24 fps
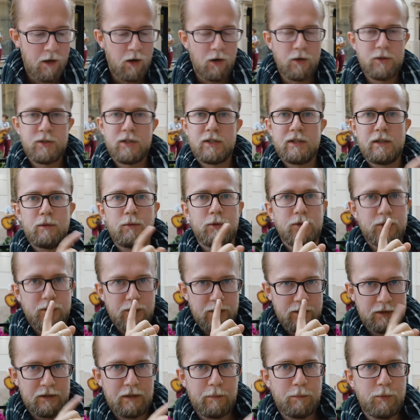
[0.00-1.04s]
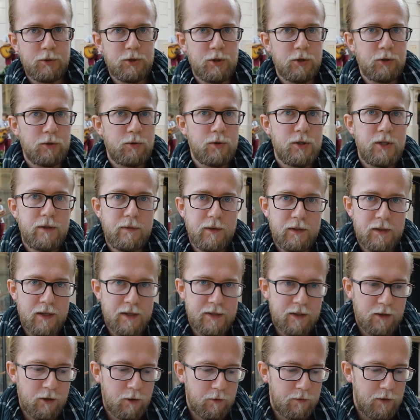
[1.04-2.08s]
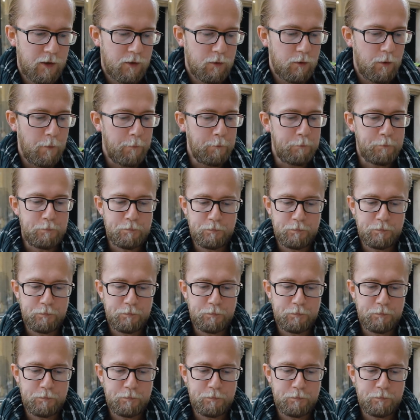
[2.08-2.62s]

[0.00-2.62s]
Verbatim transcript: On został odkryty na początku XIX wieku